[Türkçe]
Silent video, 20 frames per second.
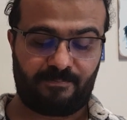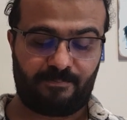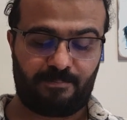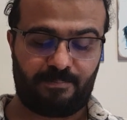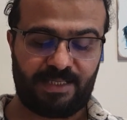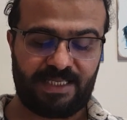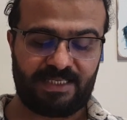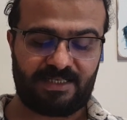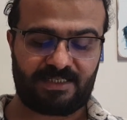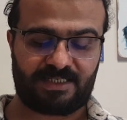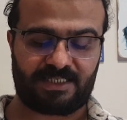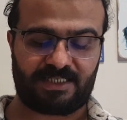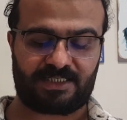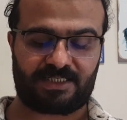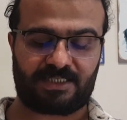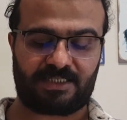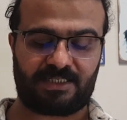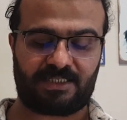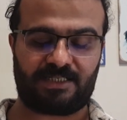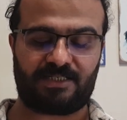bir
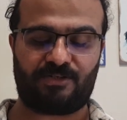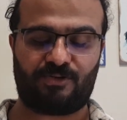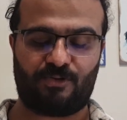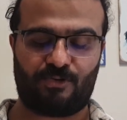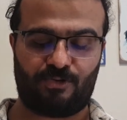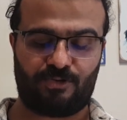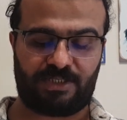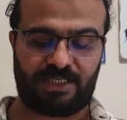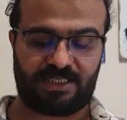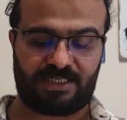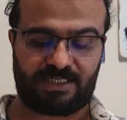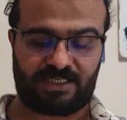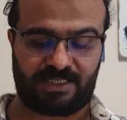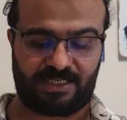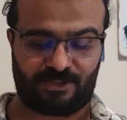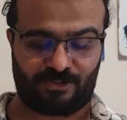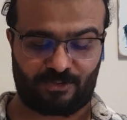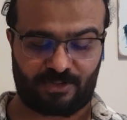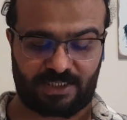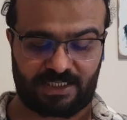kişinin
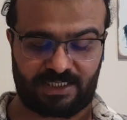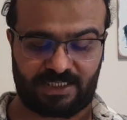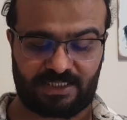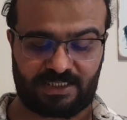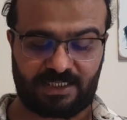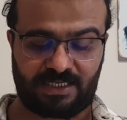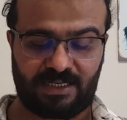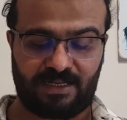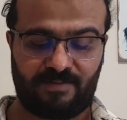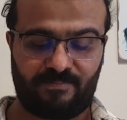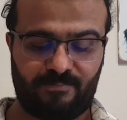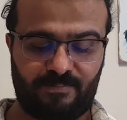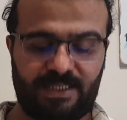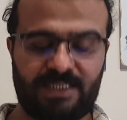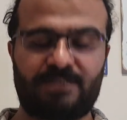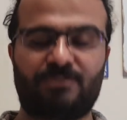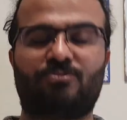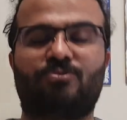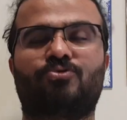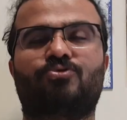ötekine yönelik
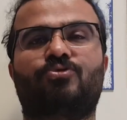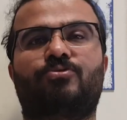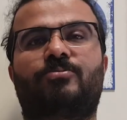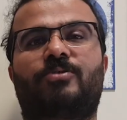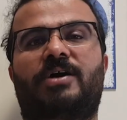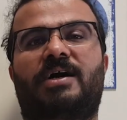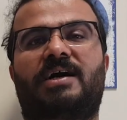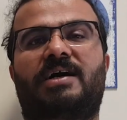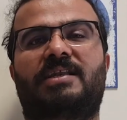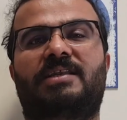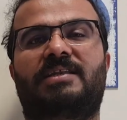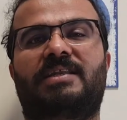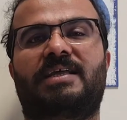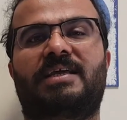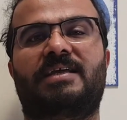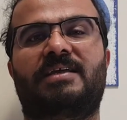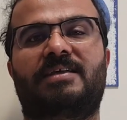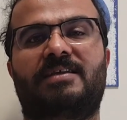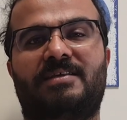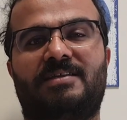bir tutumu
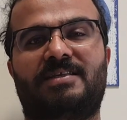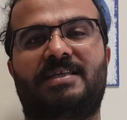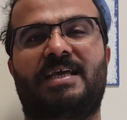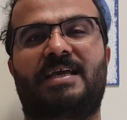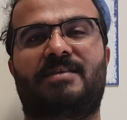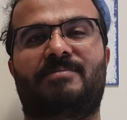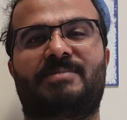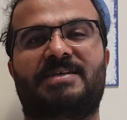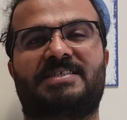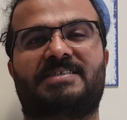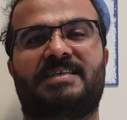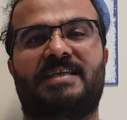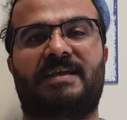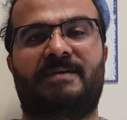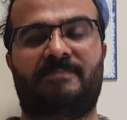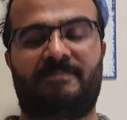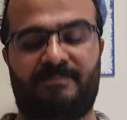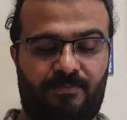haline gelmesi.